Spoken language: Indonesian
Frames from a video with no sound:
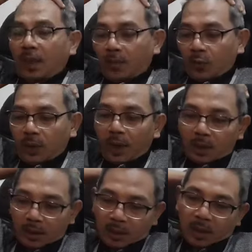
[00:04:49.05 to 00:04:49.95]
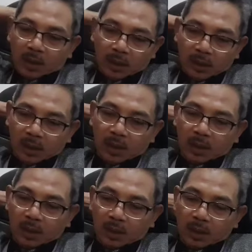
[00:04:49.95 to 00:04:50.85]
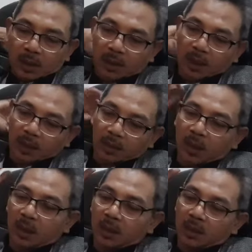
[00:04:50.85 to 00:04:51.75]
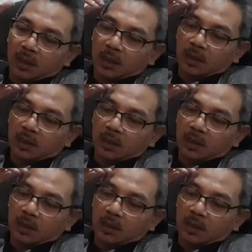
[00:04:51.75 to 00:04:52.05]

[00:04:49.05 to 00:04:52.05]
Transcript: kemudian eh, hendaknya